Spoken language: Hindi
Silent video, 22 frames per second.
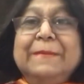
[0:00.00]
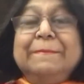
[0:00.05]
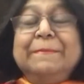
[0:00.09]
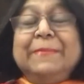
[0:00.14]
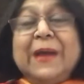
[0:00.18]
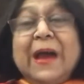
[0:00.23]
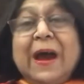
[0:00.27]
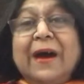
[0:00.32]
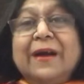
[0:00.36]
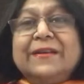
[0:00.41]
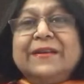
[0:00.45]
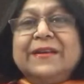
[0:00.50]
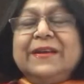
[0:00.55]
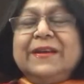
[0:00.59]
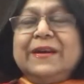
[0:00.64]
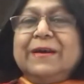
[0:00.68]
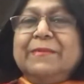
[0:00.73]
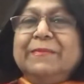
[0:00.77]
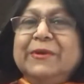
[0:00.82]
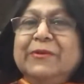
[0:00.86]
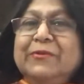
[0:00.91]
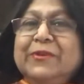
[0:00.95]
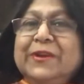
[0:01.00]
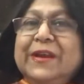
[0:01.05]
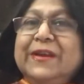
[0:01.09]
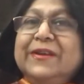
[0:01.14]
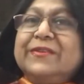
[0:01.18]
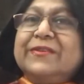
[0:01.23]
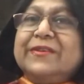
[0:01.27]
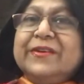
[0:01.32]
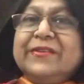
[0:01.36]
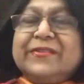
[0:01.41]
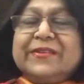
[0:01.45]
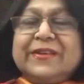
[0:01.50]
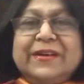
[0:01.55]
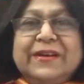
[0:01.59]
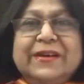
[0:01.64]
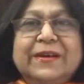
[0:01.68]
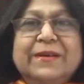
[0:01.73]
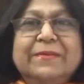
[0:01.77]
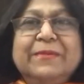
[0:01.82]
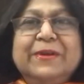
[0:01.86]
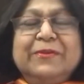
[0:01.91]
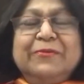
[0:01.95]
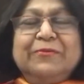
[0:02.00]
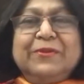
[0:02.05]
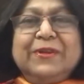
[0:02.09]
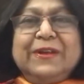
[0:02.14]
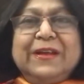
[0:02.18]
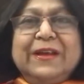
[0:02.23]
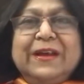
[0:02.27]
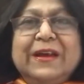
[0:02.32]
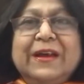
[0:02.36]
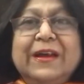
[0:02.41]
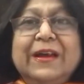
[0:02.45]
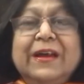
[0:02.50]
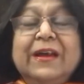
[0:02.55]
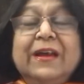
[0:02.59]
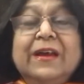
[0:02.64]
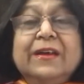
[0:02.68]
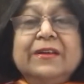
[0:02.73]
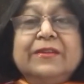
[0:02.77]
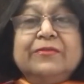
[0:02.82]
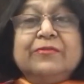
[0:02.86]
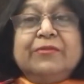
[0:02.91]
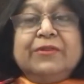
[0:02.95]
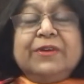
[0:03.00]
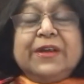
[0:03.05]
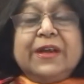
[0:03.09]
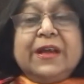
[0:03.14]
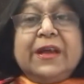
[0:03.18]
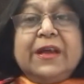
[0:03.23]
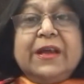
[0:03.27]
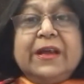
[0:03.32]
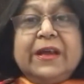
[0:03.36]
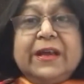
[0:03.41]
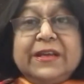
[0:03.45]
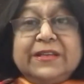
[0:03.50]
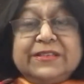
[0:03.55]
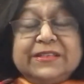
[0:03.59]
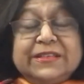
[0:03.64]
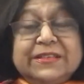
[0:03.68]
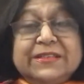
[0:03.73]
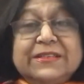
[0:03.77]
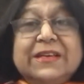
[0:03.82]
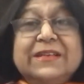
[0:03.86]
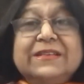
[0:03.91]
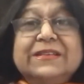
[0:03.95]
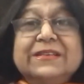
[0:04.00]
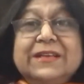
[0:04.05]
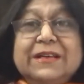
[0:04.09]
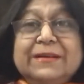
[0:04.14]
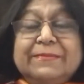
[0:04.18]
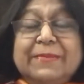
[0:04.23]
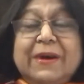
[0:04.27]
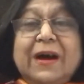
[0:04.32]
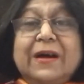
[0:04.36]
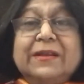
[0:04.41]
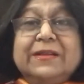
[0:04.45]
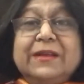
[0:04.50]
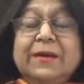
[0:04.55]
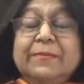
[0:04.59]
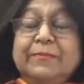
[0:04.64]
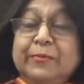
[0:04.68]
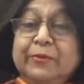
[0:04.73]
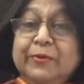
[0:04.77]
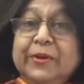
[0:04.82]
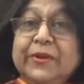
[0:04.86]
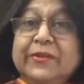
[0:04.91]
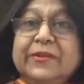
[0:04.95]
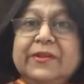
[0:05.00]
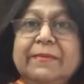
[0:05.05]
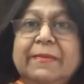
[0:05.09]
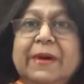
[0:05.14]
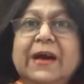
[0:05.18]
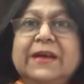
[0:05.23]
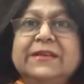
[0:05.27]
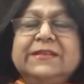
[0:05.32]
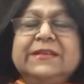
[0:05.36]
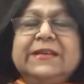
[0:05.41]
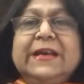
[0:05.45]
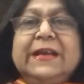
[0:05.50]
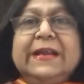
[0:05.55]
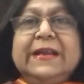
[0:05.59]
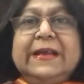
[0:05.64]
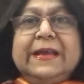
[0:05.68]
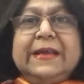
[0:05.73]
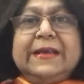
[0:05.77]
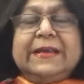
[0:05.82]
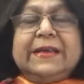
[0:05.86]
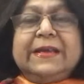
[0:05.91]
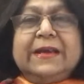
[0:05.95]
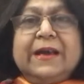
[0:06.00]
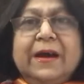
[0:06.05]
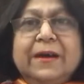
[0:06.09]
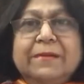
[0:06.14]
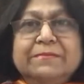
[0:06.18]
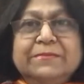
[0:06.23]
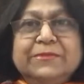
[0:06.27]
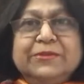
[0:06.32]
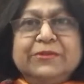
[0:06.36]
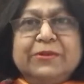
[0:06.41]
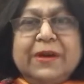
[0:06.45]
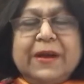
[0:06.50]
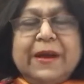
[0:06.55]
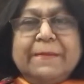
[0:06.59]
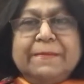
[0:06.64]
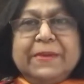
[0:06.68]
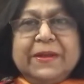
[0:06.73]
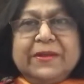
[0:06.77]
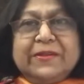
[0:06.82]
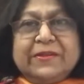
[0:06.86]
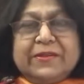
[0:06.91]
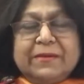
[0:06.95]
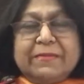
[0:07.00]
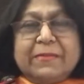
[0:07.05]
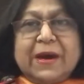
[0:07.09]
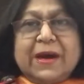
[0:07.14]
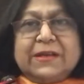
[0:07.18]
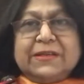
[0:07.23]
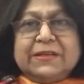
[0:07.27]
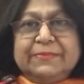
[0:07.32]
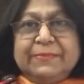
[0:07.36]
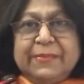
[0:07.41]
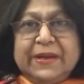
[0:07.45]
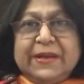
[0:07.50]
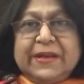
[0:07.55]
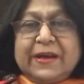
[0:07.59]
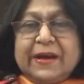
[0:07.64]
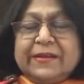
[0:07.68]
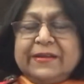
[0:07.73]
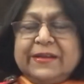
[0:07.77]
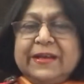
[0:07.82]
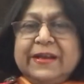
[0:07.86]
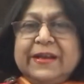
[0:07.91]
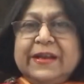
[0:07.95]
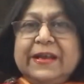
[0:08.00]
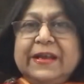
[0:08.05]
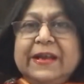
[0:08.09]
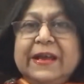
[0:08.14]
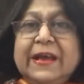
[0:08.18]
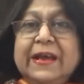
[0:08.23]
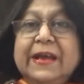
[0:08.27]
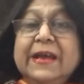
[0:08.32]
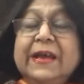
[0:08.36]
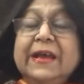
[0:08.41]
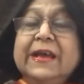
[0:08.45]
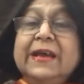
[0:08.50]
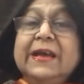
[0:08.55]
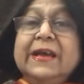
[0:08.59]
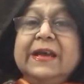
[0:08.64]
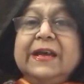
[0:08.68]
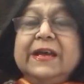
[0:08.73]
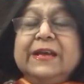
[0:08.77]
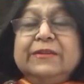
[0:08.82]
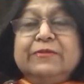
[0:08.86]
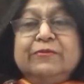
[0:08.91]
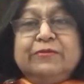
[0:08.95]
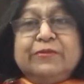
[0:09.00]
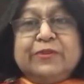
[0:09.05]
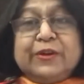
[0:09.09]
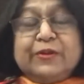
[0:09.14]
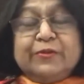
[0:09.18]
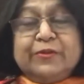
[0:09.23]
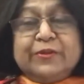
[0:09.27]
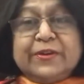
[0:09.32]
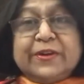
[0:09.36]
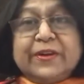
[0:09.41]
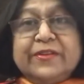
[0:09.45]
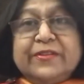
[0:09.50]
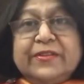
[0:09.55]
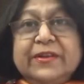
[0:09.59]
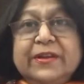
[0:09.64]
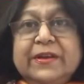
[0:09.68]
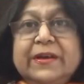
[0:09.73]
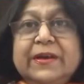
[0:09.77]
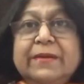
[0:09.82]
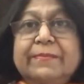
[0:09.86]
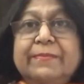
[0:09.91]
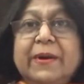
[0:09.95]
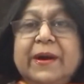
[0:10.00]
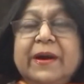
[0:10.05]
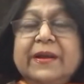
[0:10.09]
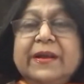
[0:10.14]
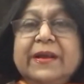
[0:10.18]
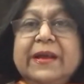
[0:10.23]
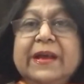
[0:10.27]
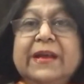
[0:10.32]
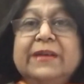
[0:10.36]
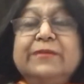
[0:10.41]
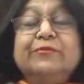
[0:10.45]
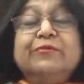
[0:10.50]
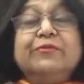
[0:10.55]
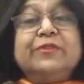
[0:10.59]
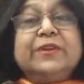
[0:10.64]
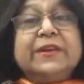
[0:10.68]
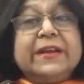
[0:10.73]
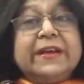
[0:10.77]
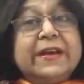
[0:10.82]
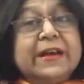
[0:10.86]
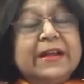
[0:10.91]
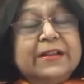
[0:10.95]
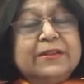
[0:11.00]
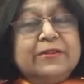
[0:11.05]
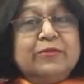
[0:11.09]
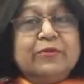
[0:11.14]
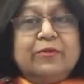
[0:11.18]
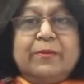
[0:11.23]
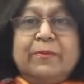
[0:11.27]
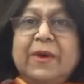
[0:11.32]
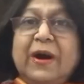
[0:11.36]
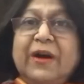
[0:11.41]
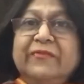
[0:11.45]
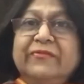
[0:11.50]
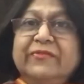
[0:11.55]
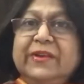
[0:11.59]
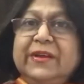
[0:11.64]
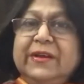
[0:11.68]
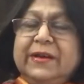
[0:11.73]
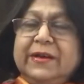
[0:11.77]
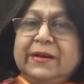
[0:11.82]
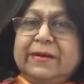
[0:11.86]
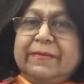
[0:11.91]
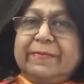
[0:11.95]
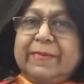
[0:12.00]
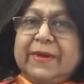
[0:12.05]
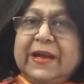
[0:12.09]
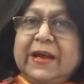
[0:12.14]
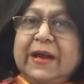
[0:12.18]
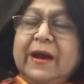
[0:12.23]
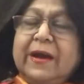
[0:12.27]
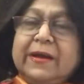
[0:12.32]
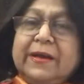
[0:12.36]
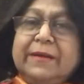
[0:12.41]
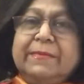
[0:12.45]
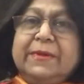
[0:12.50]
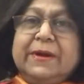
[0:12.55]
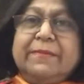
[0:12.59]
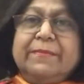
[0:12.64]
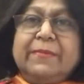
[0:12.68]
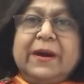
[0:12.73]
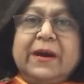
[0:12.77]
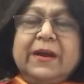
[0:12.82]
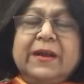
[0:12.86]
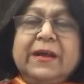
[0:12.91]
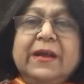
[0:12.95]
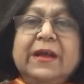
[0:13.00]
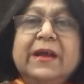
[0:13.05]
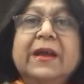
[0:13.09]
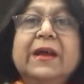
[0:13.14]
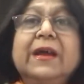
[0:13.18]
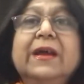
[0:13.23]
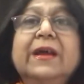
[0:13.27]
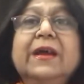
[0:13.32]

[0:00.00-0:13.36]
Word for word: प्यार की कमी हो रही है ट्रस्ट की कमी हो रही है तो ये एक चिंताजनक बात है पूरे समाज के लिए कि हम जो है अपने समाज में क्या दे रहे हैं एक दूसरे को ट्रस्ट नहीं कर पा रहे हैं एक दूसरे की गलतियों को माफ़ नहीं करके आगे बढ़ पा रहे हैं